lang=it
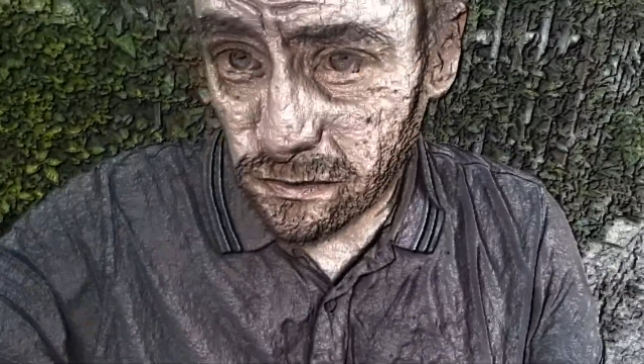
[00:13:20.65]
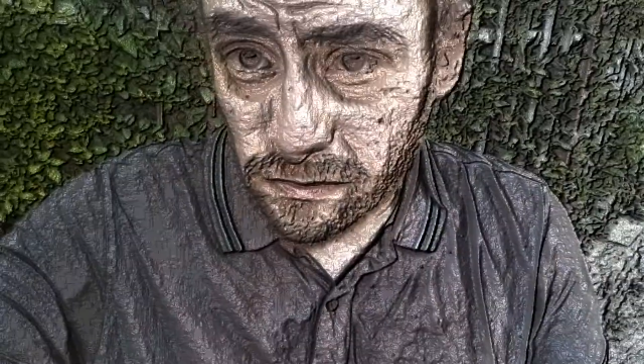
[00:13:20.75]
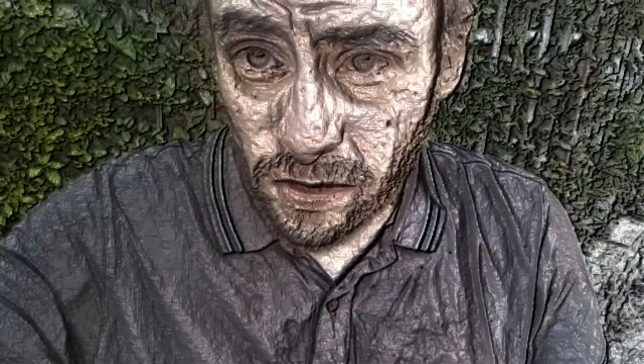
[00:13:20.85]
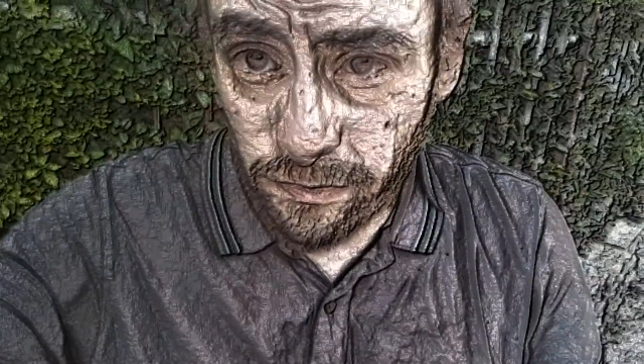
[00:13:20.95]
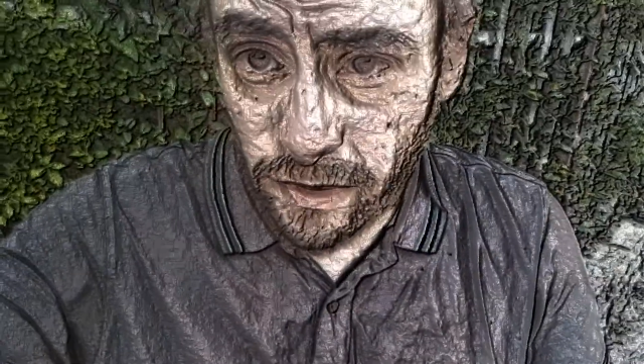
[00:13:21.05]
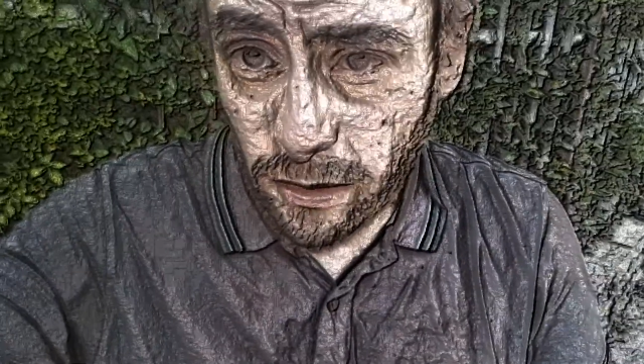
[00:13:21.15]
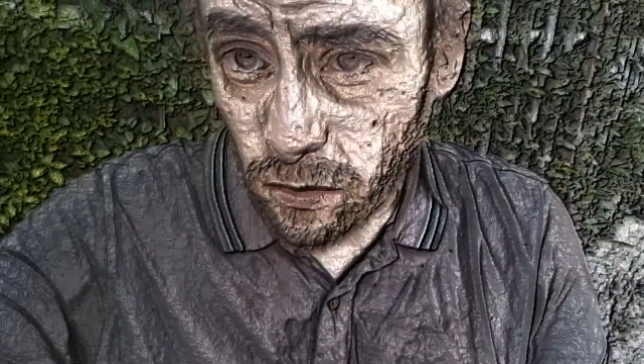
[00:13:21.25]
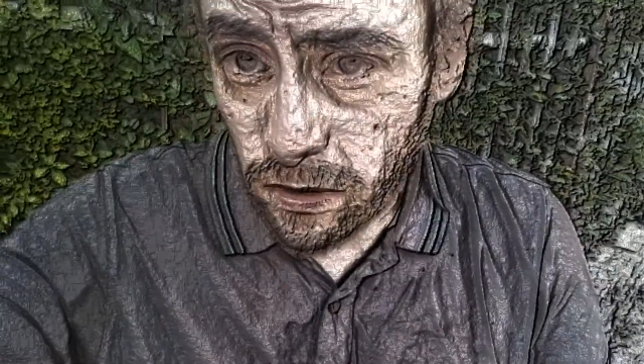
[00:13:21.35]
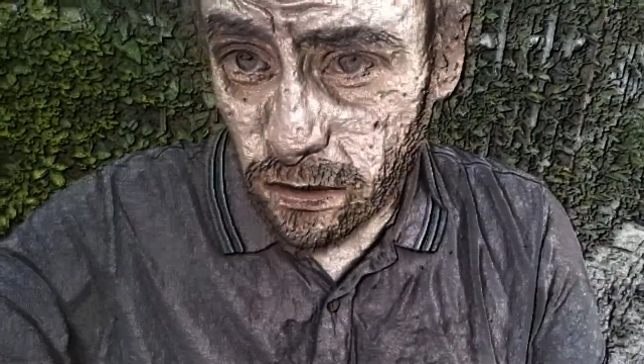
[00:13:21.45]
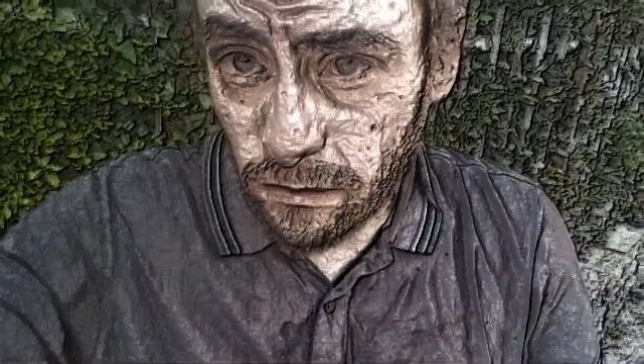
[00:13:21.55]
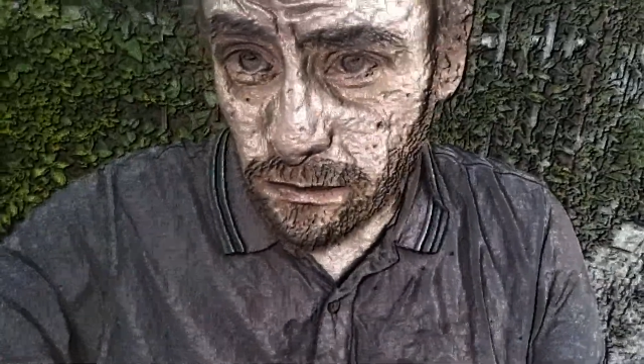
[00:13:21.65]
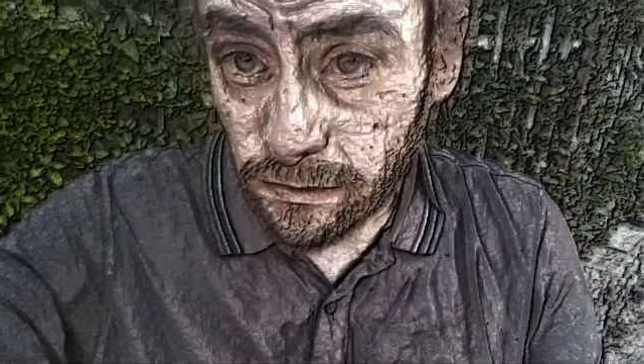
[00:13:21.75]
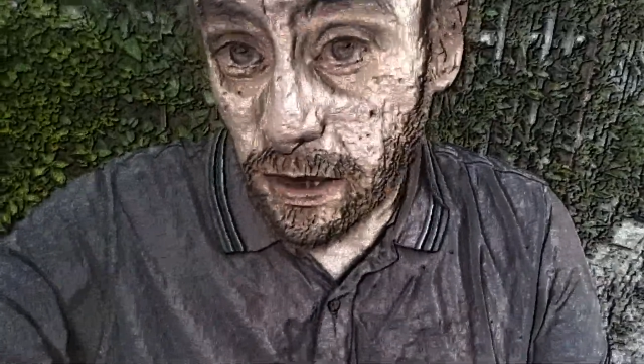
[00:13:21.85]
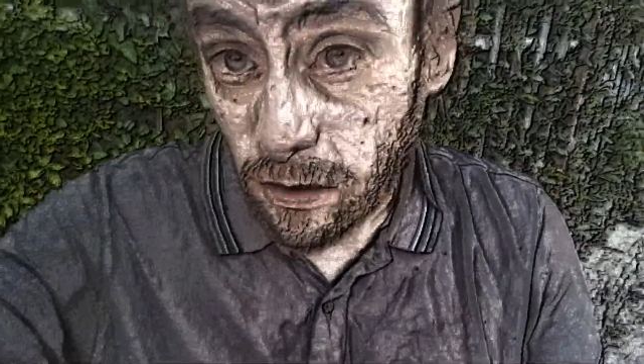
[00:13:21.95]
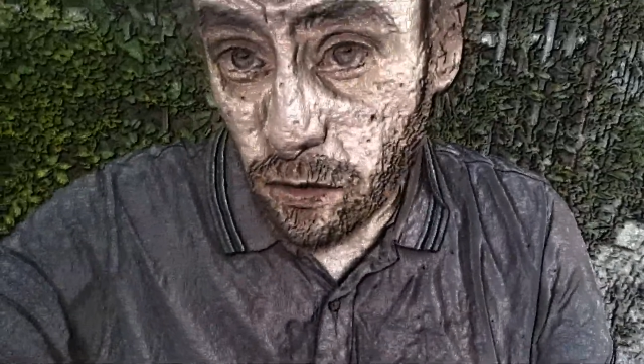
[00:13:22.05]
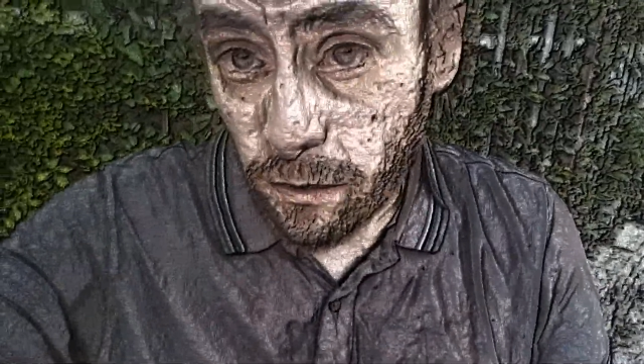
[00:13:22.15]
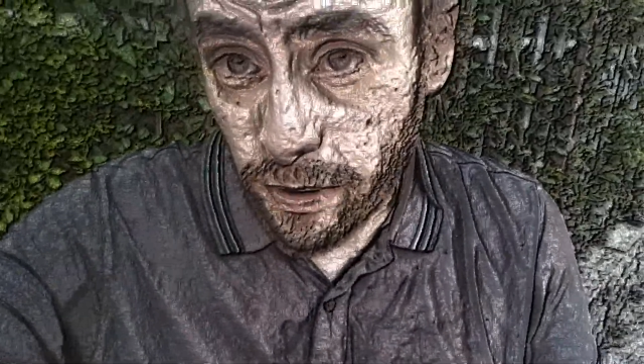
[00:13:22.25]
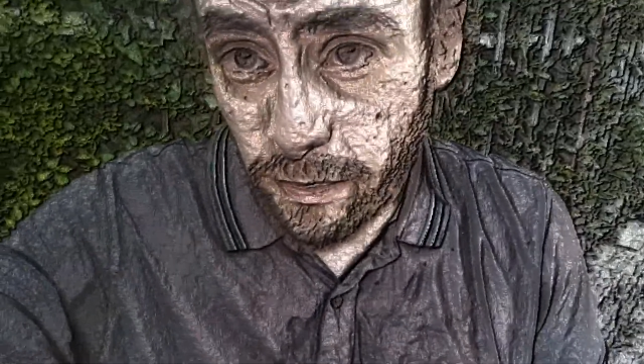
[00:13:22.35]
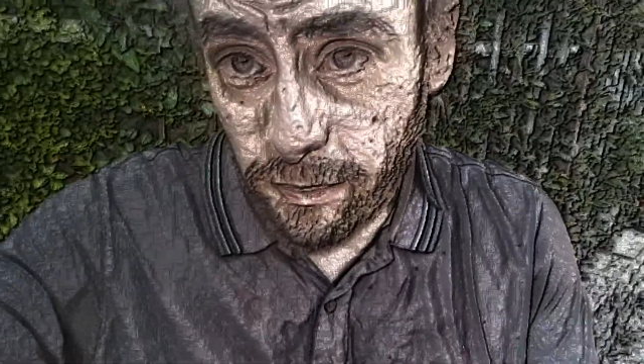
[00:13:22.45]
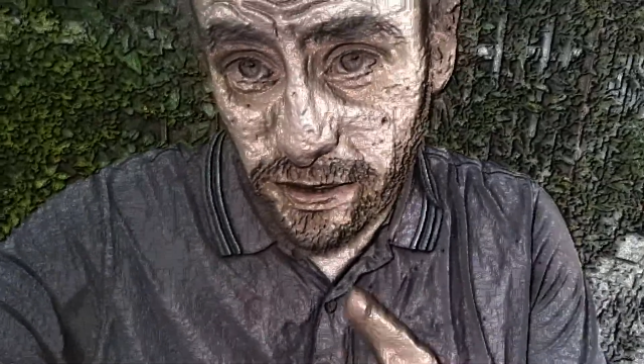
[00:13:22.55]
No, è lungo? È lungo
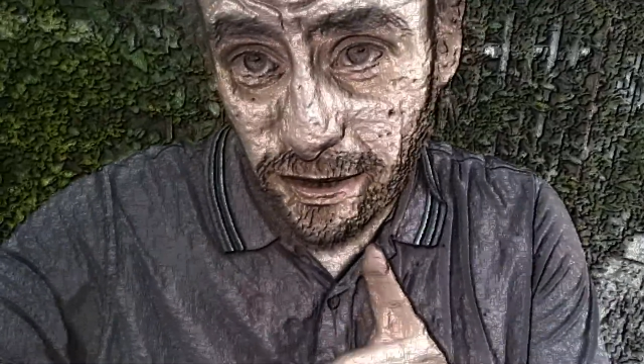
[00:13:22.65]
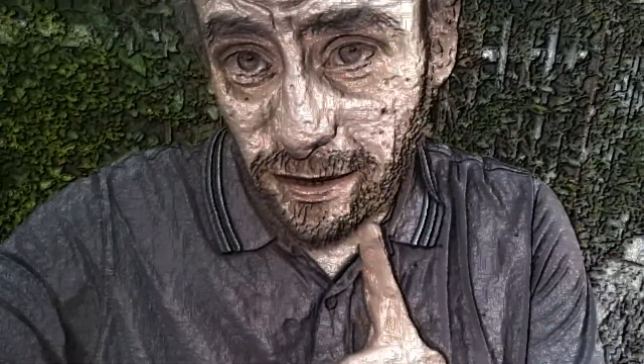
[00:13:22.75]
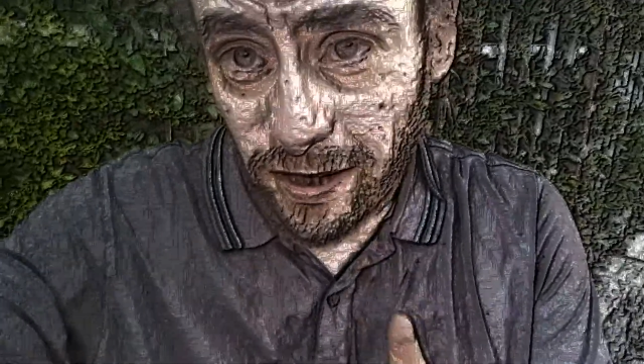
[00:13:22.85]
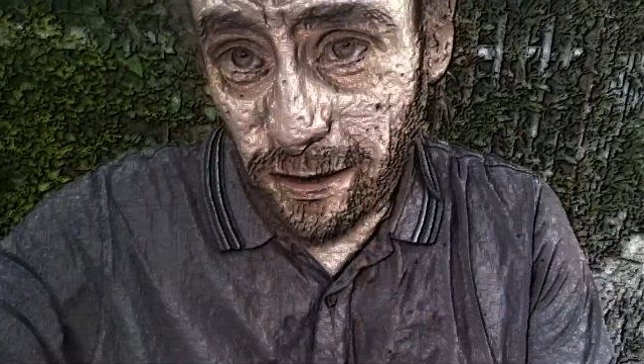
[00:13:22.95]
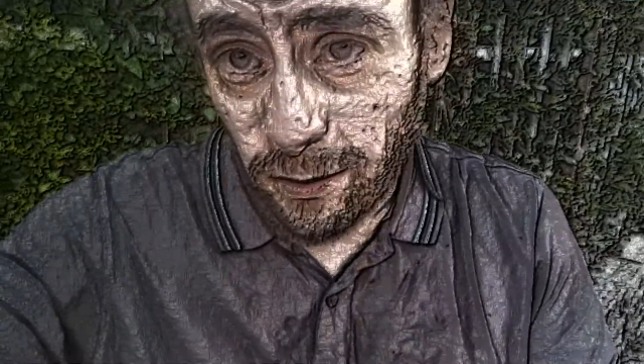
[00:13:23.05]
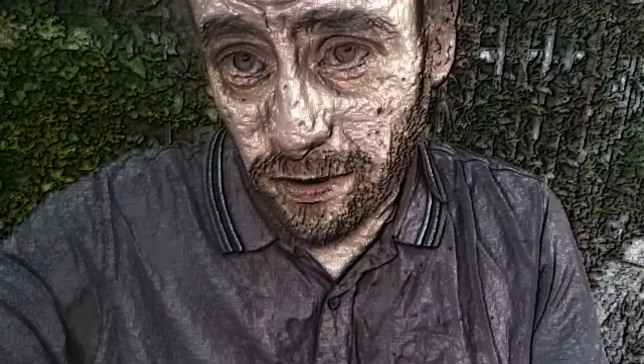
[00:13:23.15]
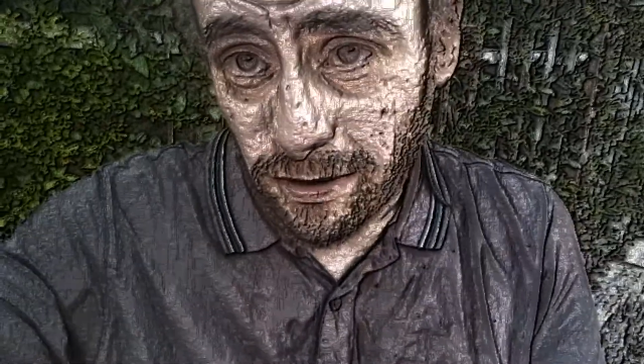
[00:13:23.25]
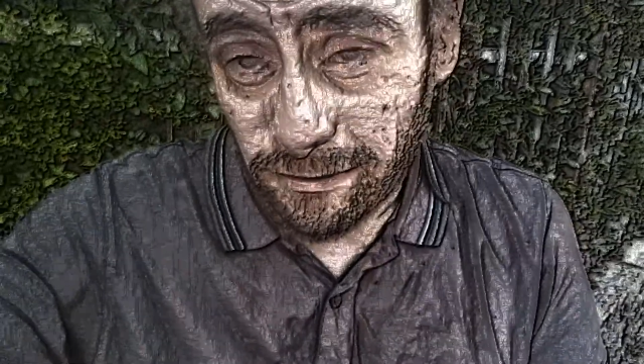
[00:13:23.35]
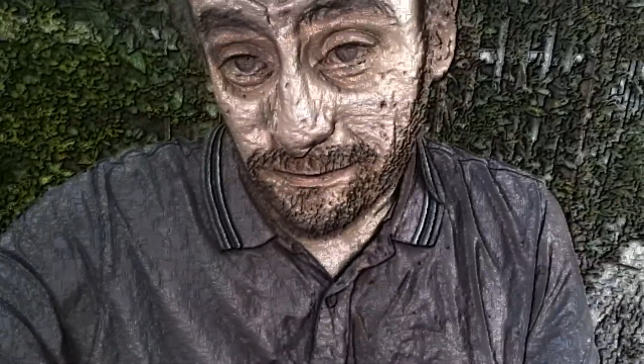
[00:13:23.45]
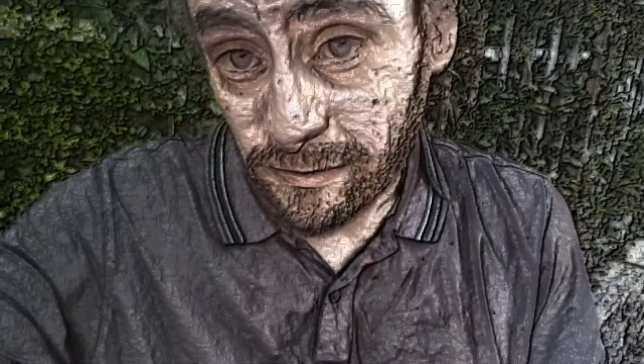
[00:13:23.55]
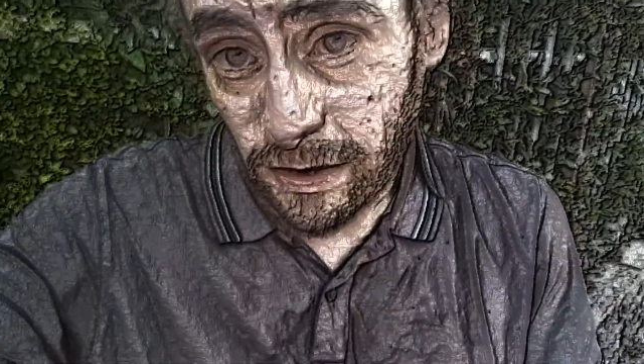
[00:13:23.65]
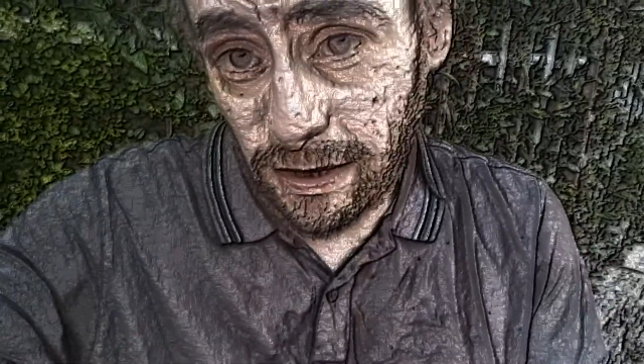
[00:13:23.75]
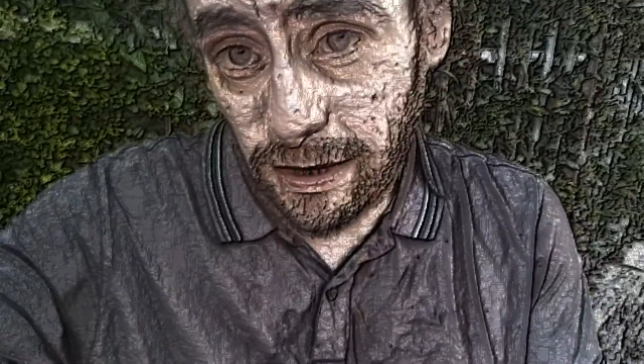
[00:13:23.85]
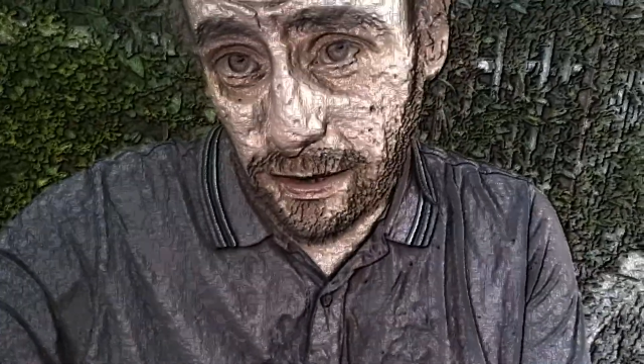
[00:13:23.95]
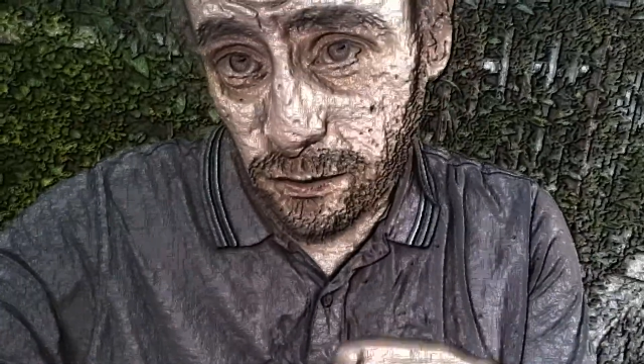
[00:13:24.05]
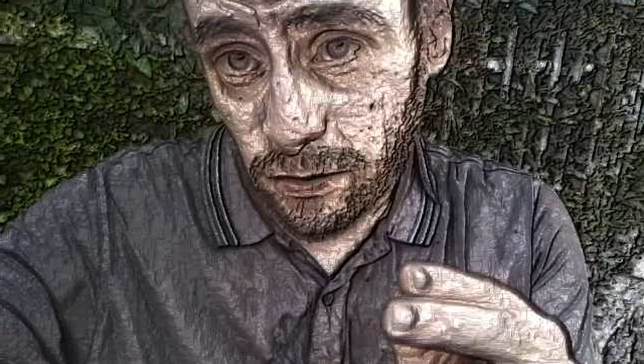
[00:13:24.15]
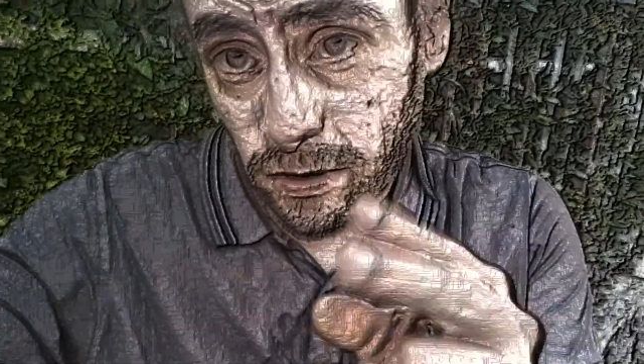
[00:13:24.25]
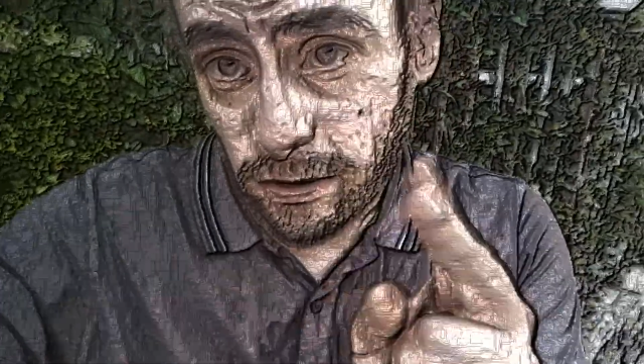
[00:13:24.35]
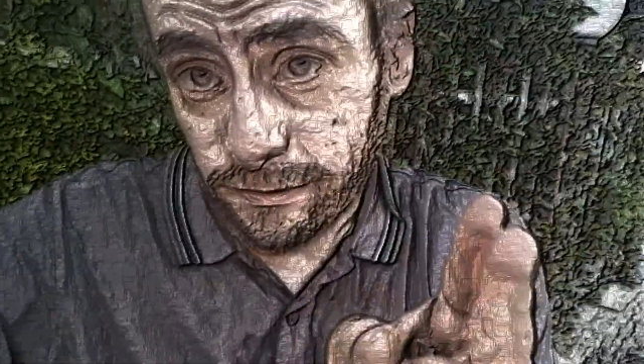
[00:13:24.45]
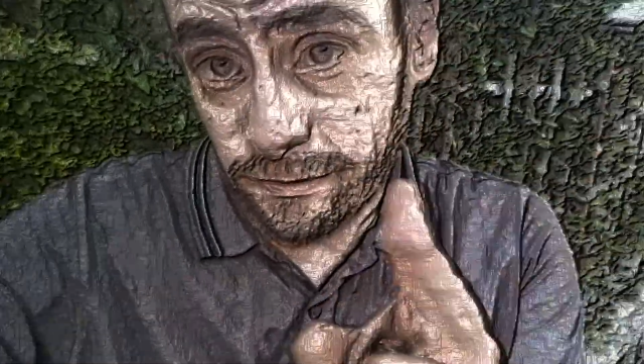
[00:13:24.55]
per me, per te non è lungo. È il
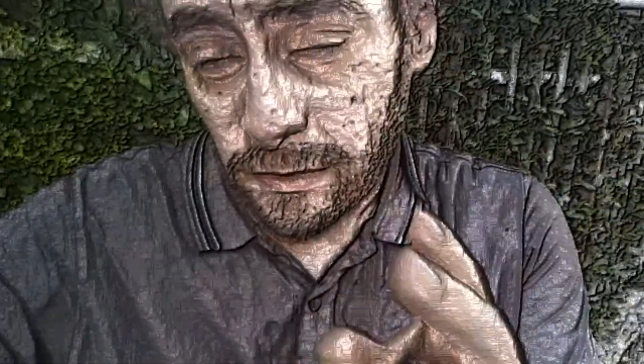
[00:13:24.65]
tuo.